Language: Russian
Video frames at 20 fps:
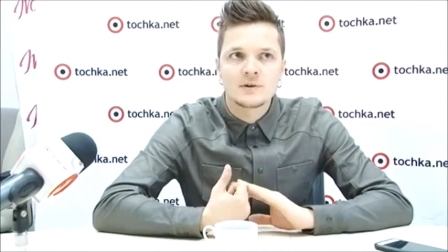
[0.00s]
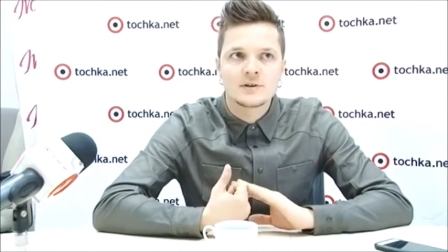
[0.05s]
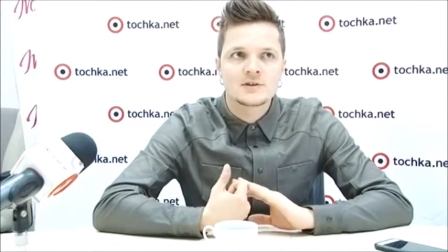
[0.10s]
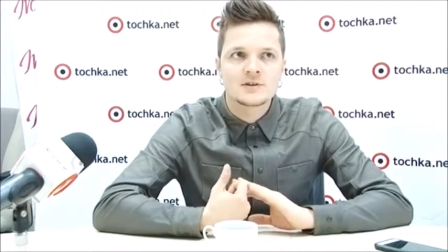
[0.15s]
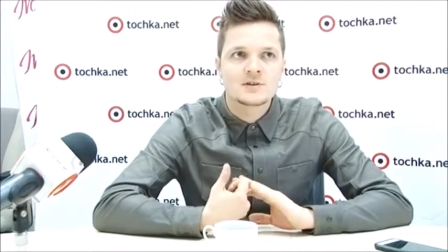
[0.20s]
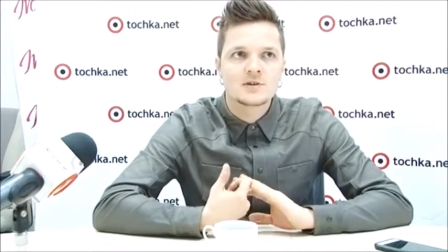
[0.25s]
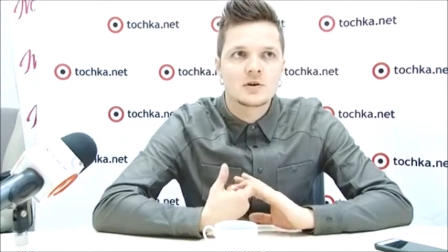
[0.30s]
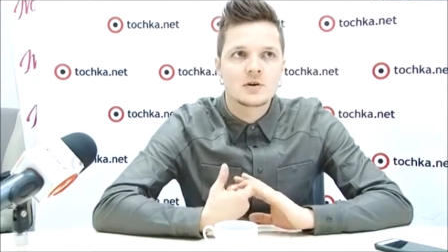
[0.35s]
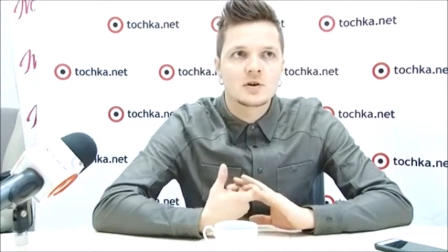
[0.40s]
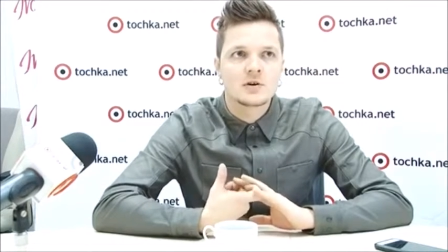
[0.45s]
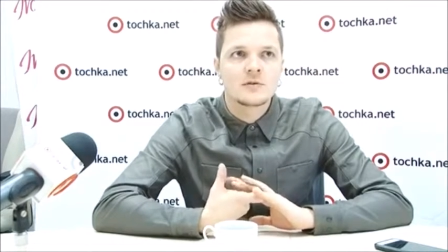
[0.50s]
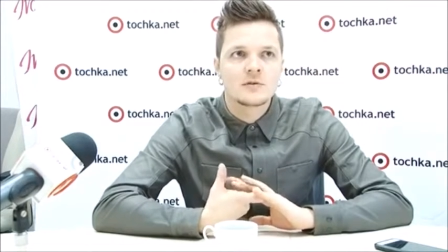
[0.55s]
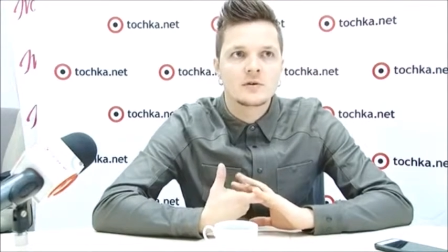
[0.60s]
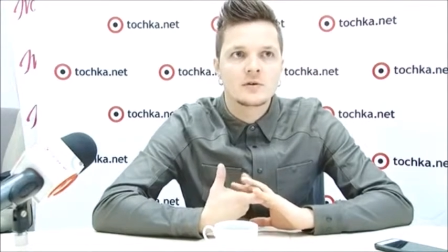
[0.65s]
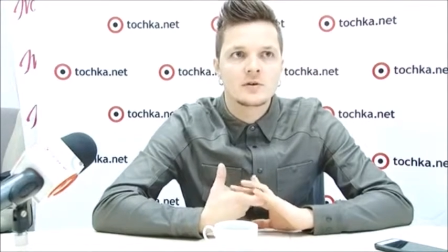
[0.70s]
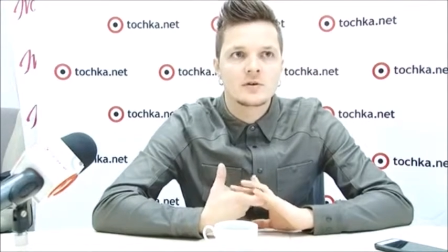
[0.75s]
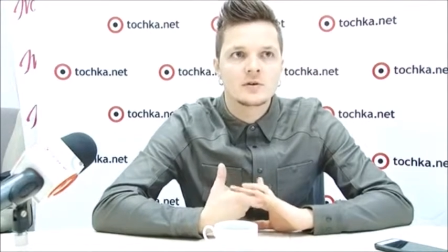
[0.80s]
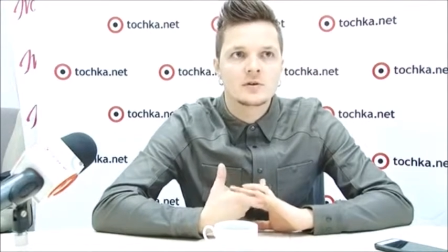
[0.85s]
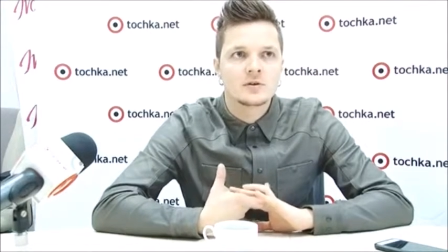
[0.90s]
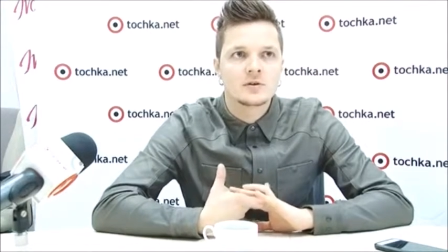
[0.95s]

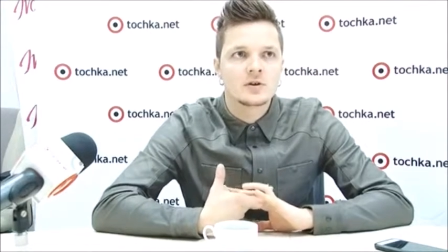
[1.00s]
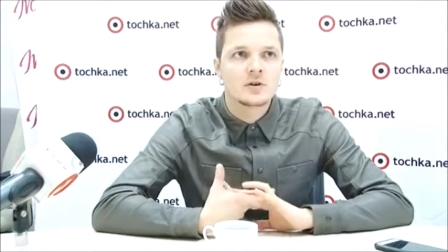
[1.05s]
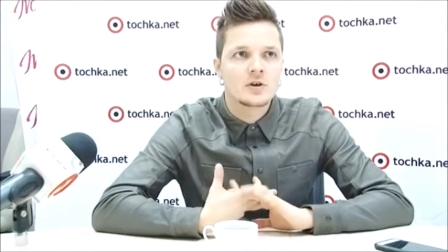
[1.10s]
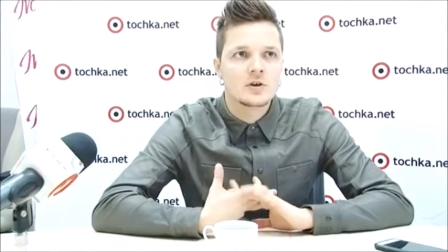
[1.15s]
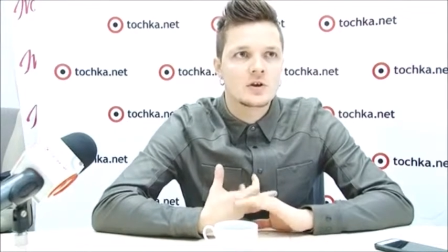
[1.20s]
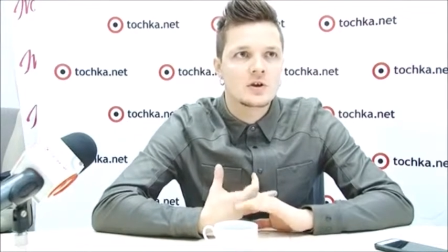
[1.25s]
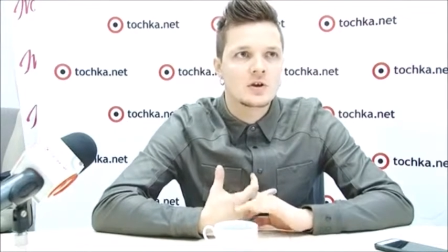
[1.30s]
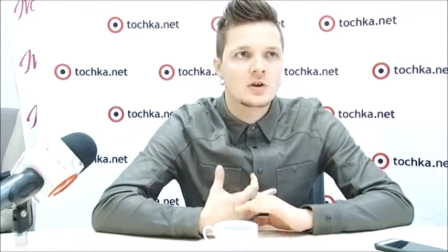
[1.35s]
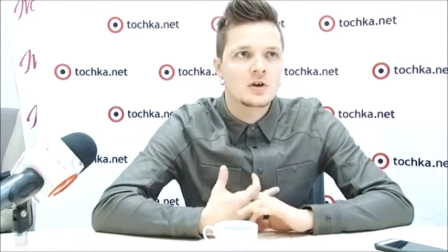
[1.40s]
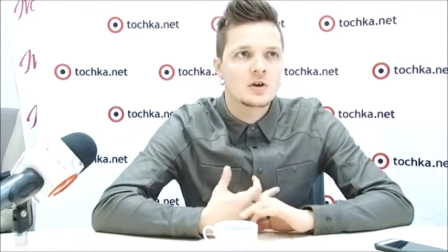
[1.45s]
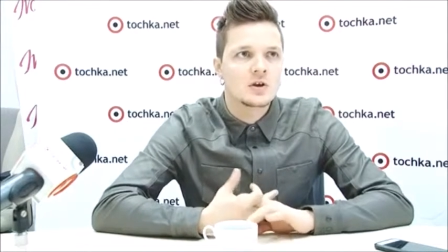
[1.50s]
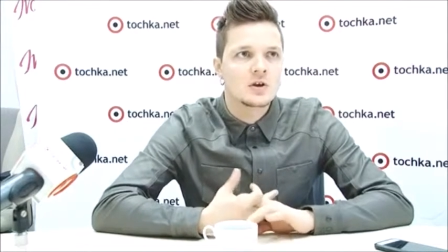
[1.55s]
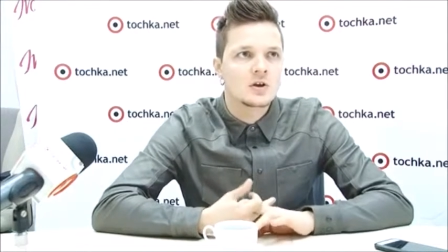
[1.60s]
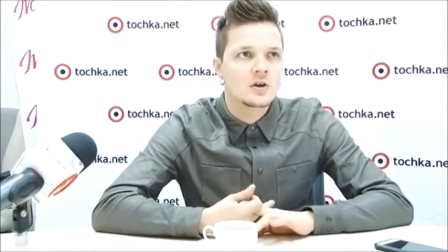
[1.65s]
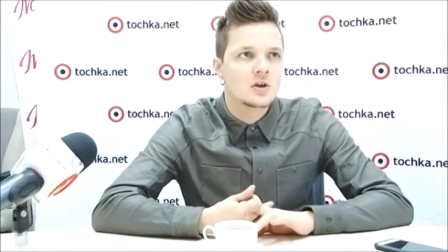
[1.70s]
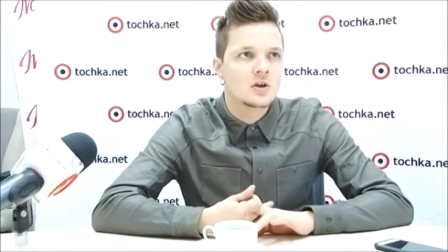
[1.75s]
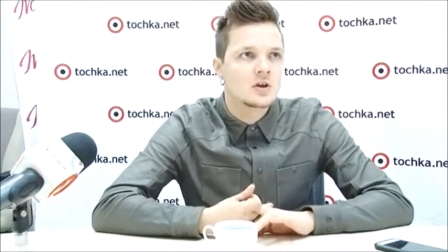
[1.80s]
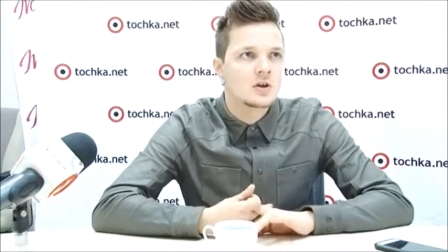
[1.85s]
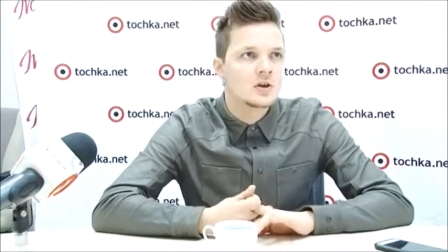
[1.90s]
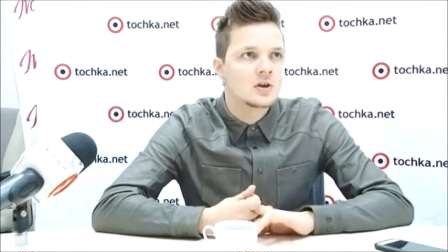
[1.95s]
подстегивают
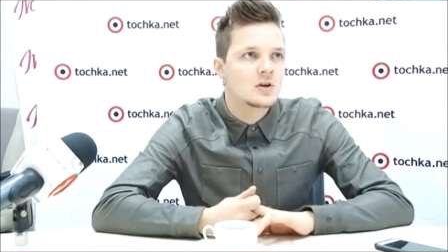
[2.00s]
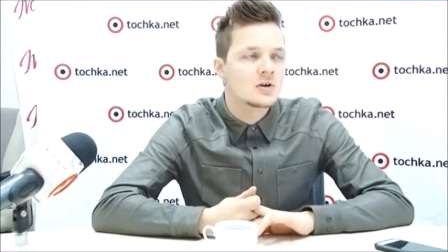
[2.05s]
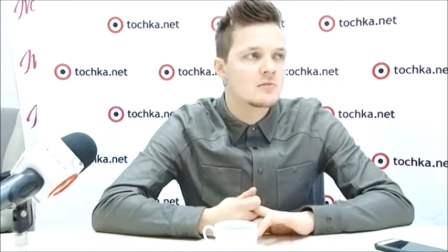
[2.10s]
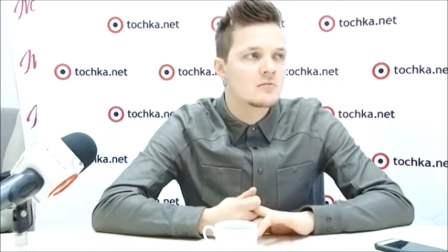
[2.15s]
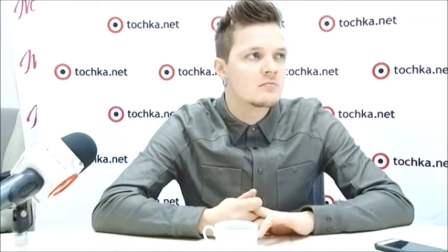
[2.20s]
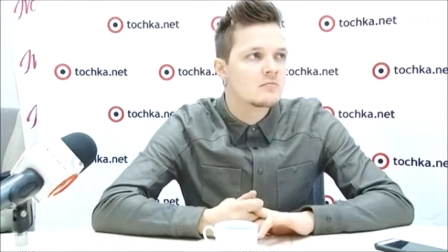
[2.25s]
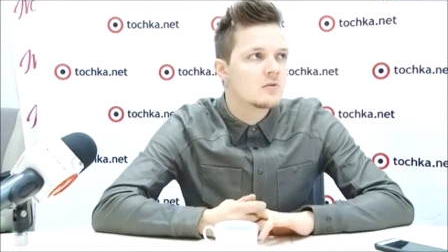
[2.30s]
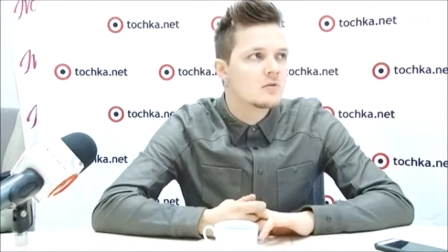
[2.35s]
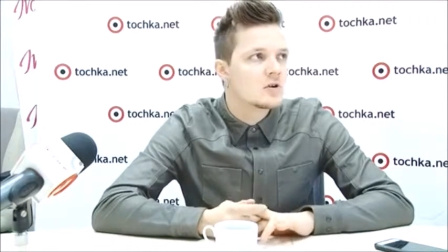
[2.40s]
и